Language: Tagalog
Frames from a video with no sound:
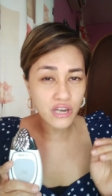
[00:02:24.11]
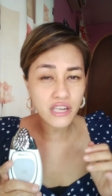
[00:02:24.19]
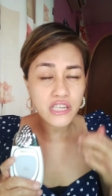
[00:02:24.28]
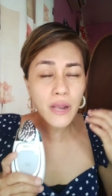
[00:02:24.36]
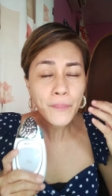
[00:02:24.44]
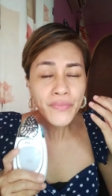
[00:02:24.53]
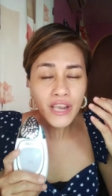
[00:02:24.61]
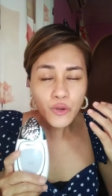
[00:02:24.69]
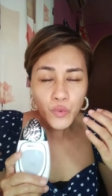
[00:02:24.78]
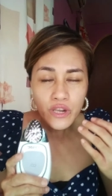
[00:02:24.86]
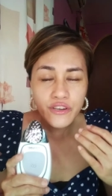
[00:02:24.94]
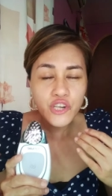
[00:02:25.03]
Kasi it
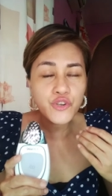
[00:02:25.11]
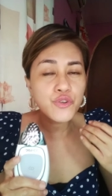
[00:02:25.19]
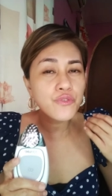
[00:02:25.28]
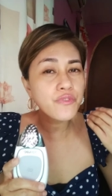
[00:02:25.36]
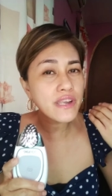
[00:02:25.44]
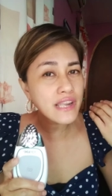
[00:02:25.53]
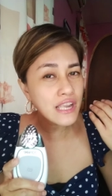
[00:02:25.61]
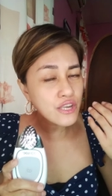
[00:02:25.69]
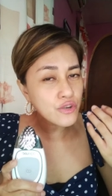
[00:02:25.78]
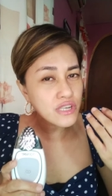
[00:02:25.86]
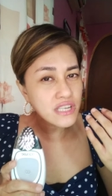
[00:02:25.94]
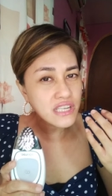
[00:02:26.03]
will rejuvenate
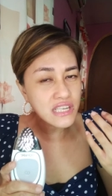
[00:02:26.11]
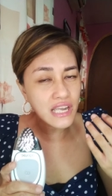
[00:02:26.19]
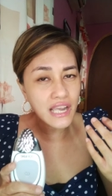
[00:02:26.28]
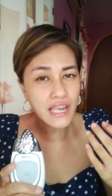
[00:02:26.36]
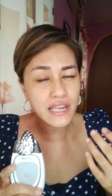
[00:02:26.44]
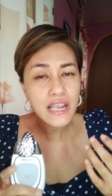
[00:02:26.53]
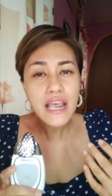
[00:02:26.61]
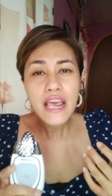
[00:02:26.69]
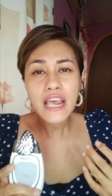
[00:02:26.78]
your skin,